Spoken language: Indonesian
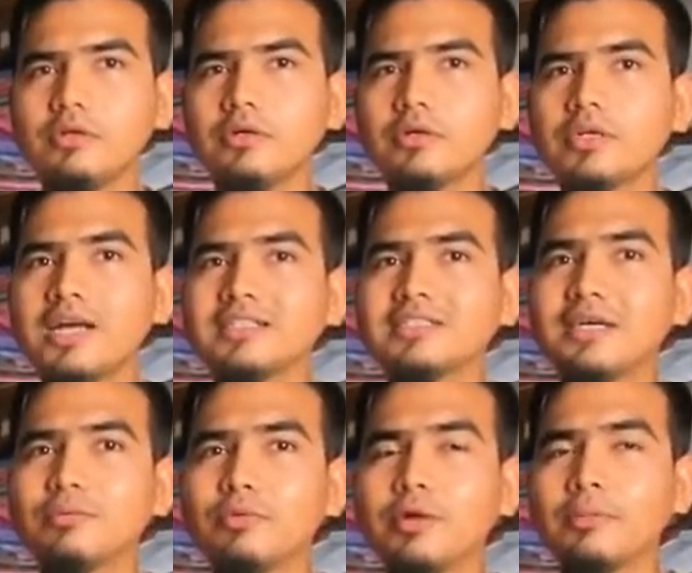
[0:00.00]

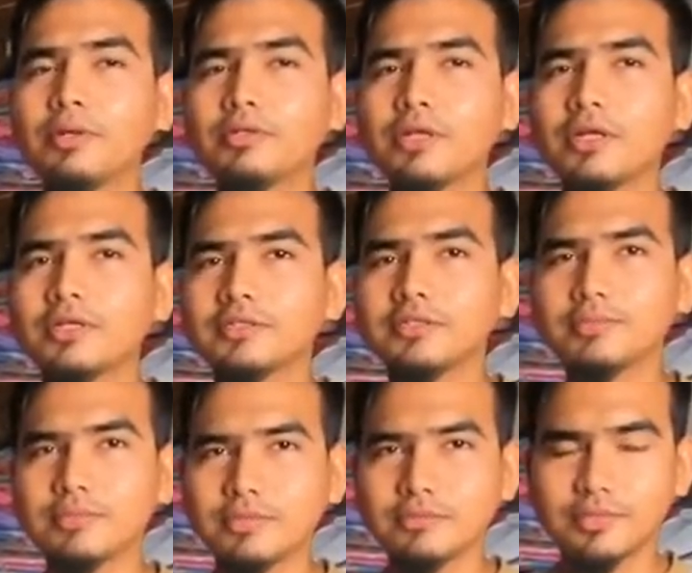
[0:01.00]
Gajah apa itu ya?
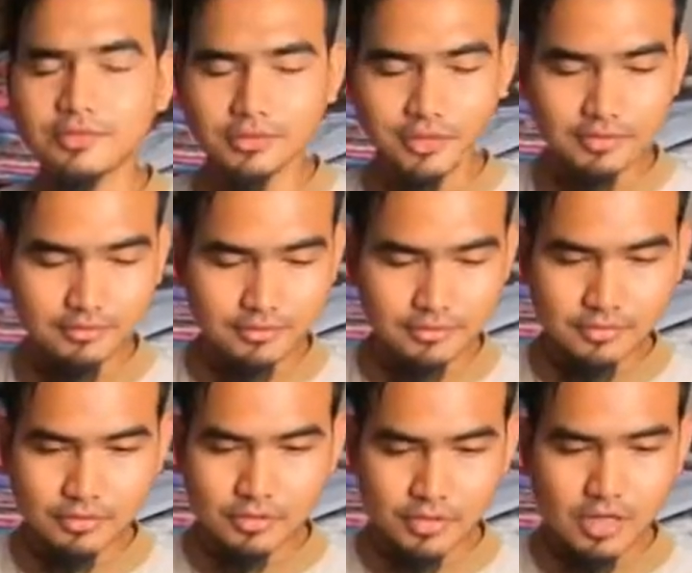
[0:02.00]
Apa namanya itu ya? Gajah
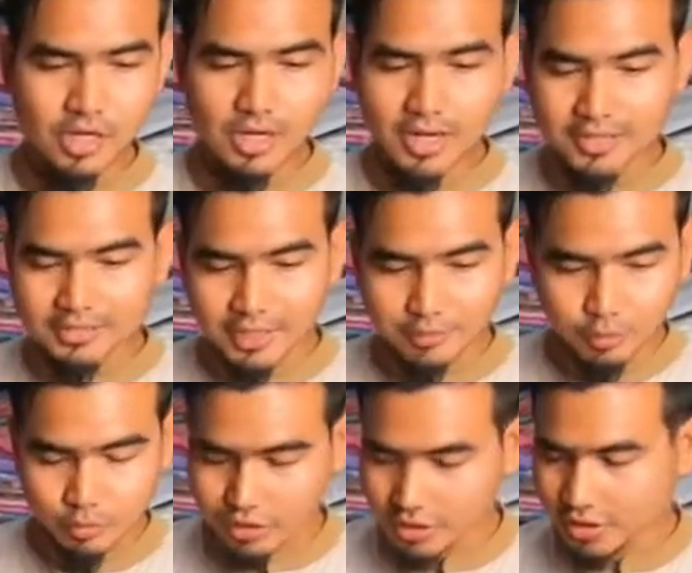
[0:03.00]
putih. Ah, gajah
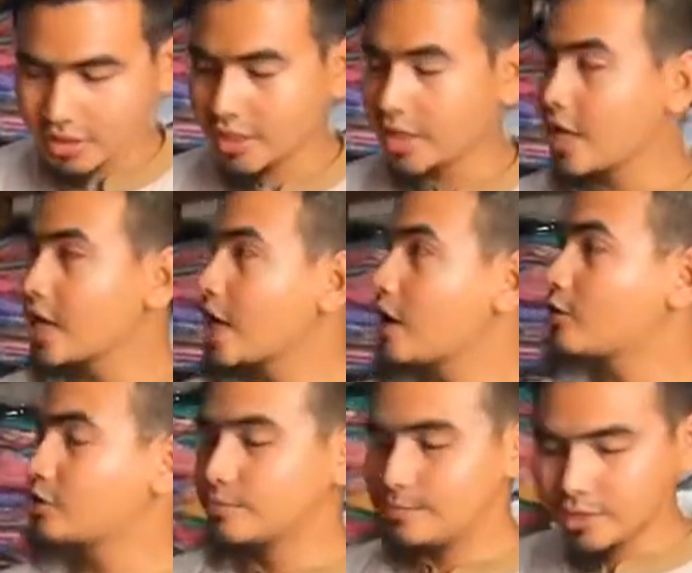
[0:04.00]
putih. Kalau
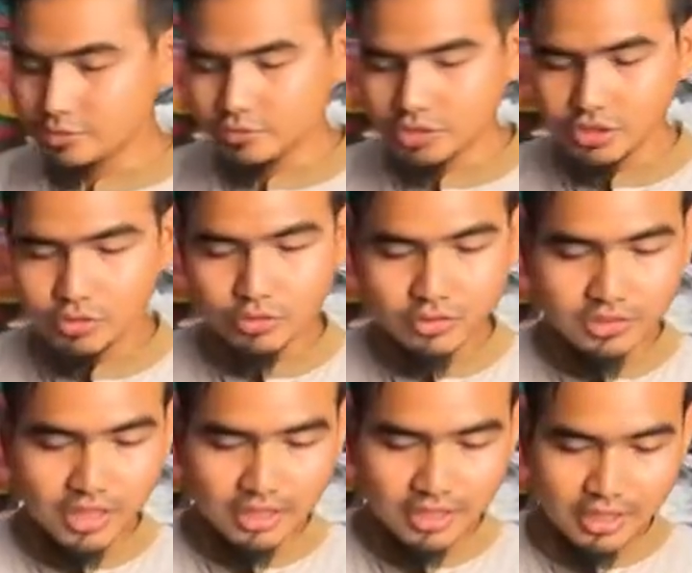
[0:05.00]
di baju tidur
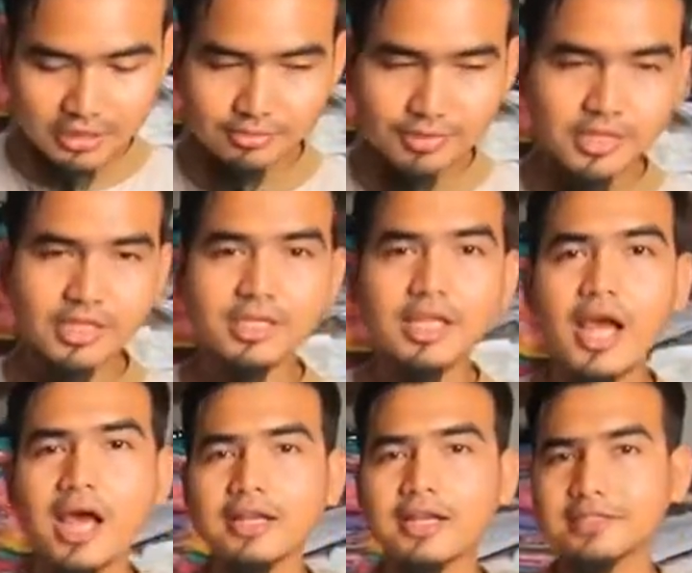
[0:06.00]
standar seperti ini ada